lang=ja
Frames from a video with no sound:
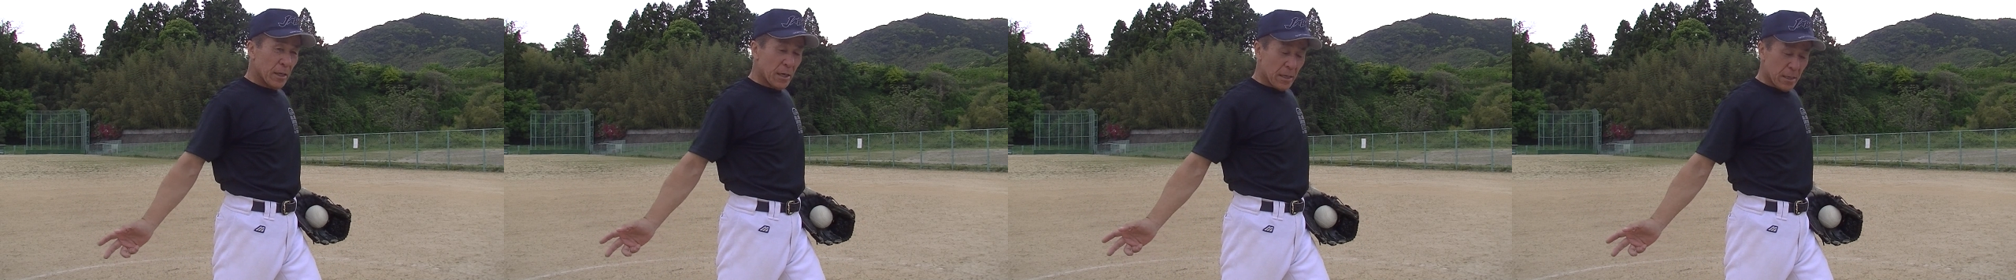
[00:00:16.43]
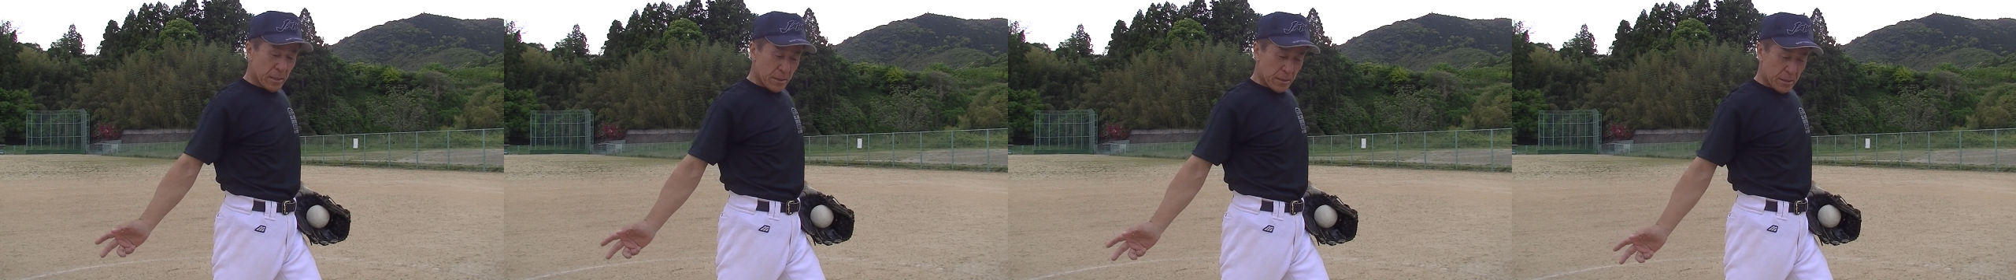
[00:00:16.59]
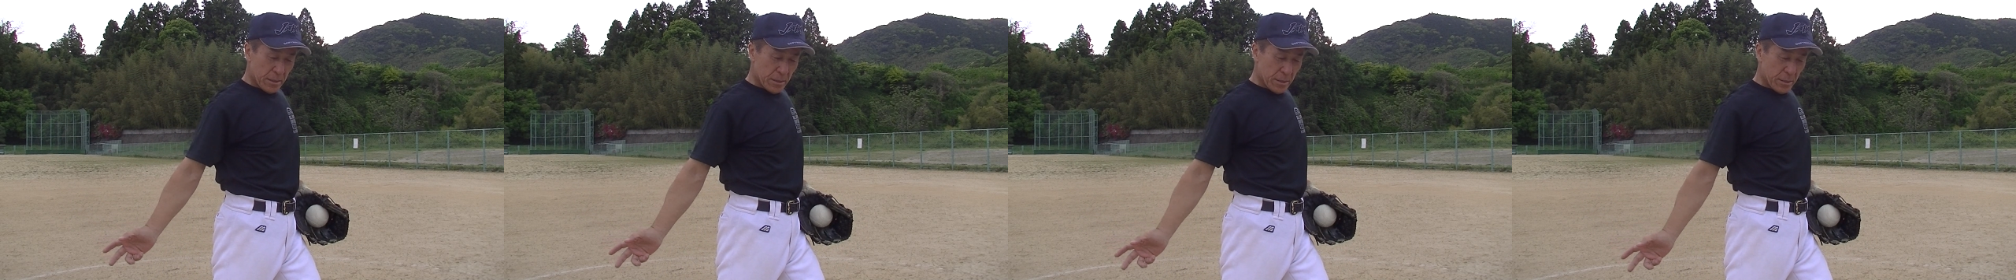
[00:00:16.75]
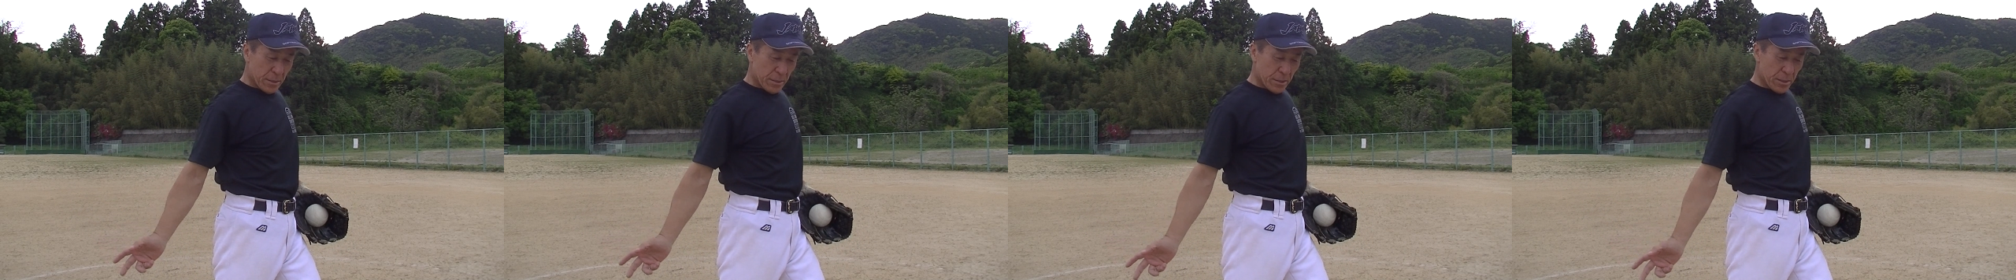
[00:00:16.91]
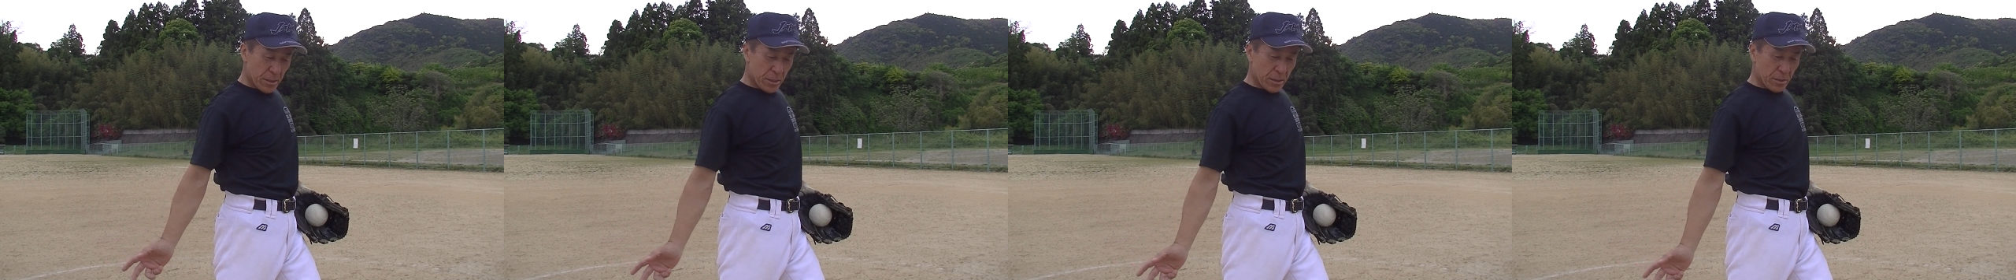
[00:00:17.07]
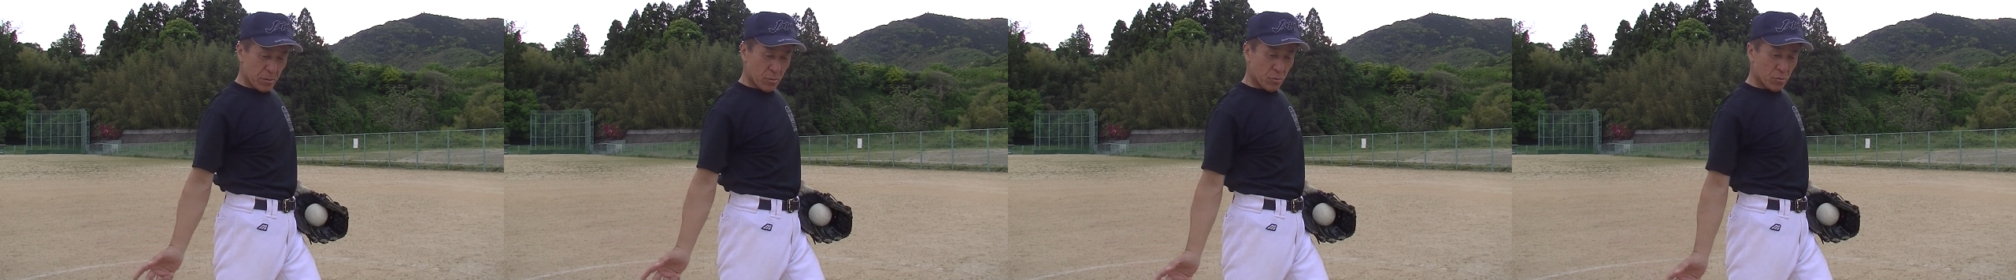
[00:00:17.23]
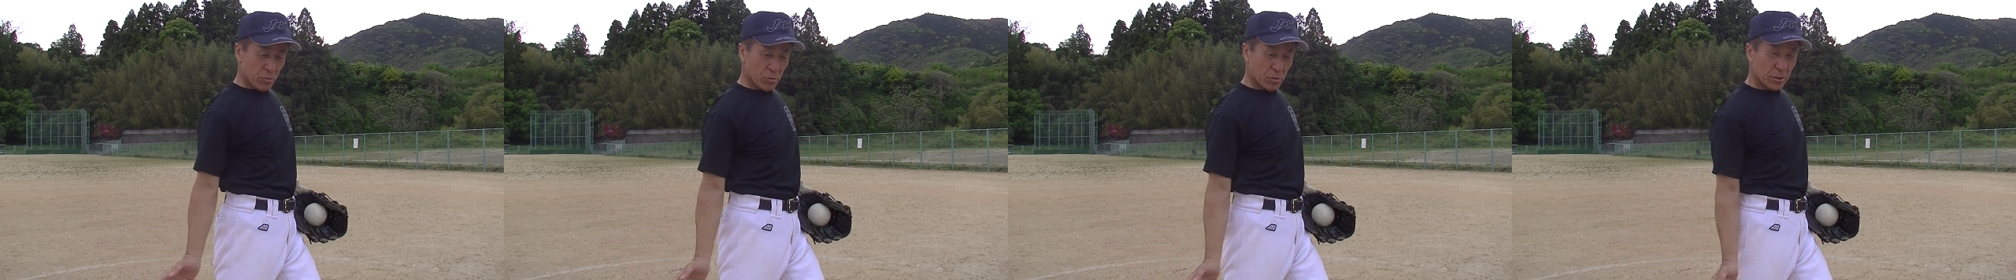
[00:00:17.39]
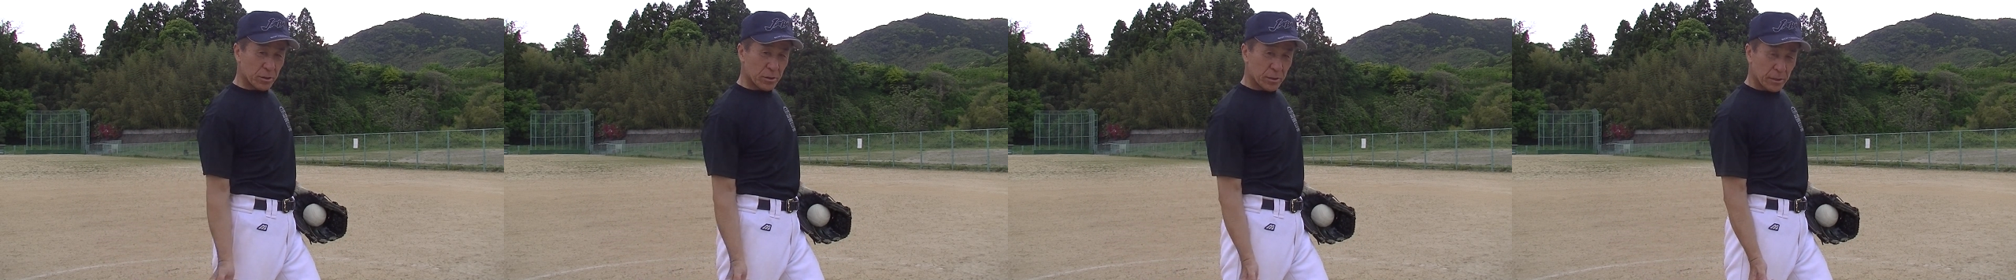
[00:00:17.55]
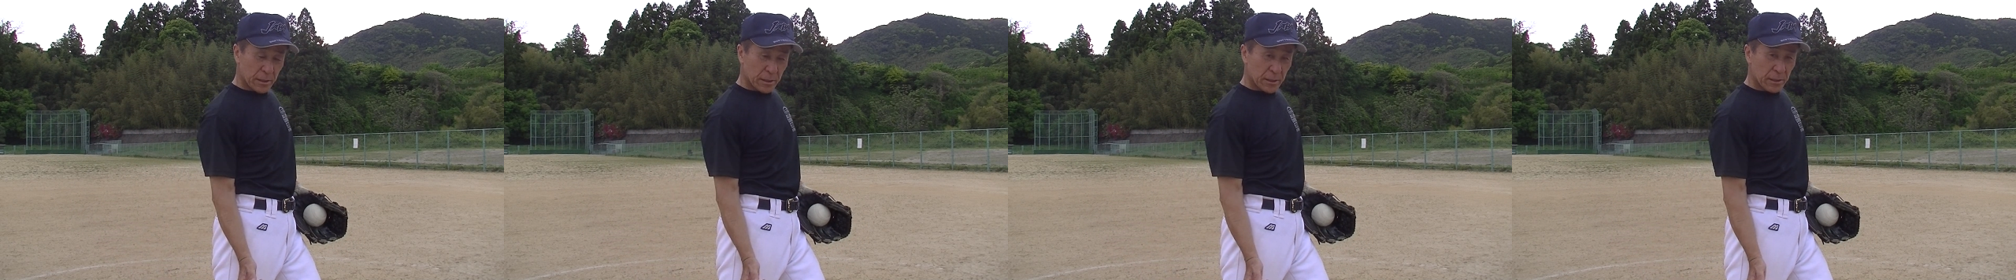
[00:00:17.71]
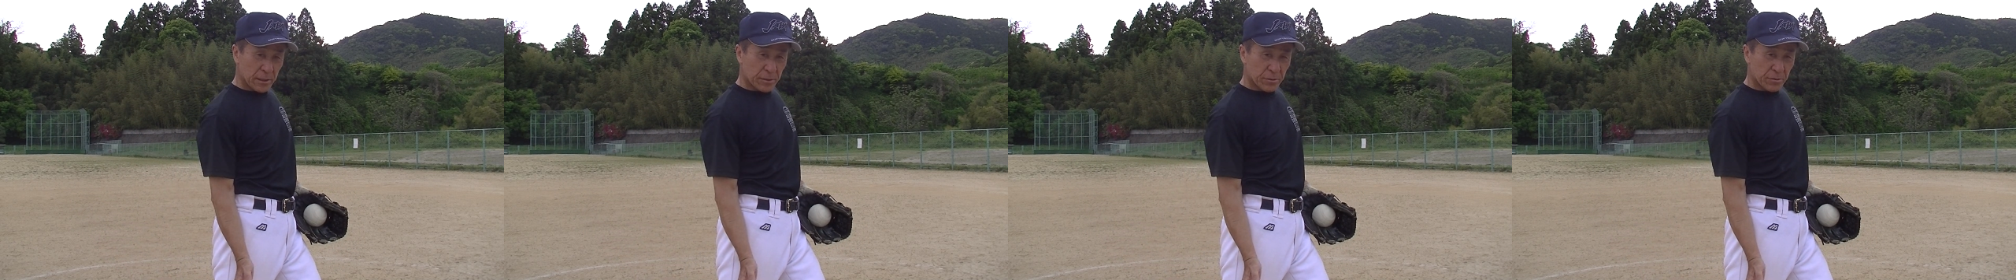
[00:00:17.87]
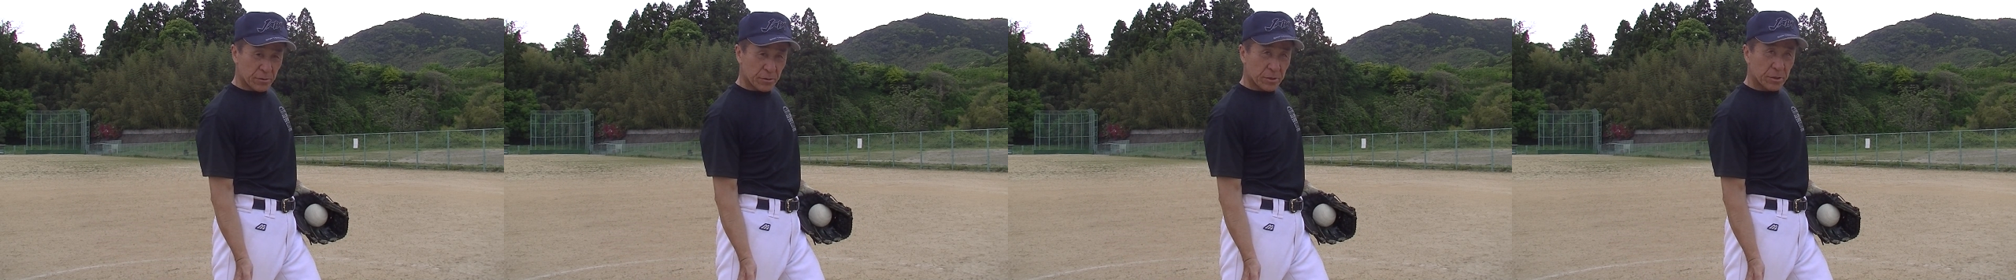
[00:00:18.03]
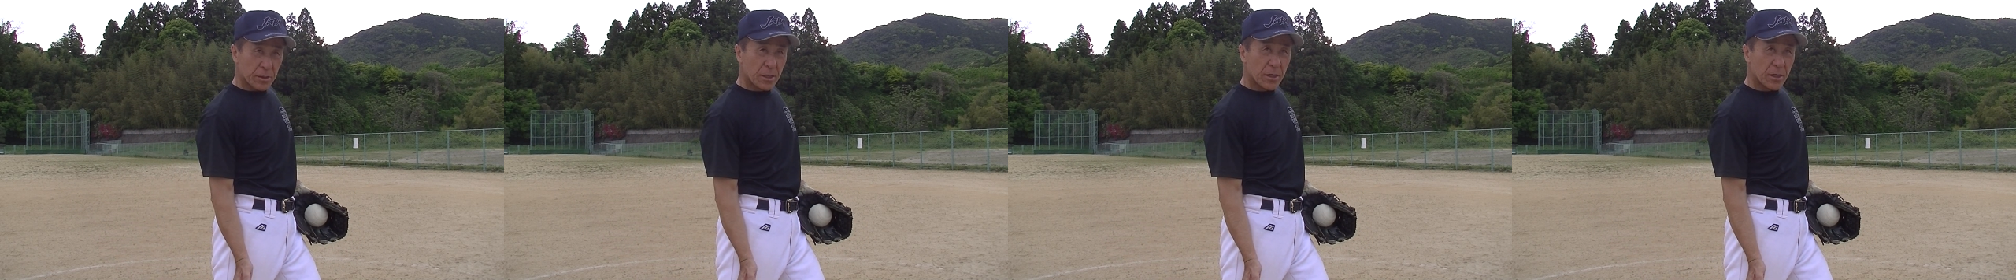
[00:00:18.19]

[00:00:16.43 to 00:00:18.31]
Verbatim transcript: 入ってきてここにリリースし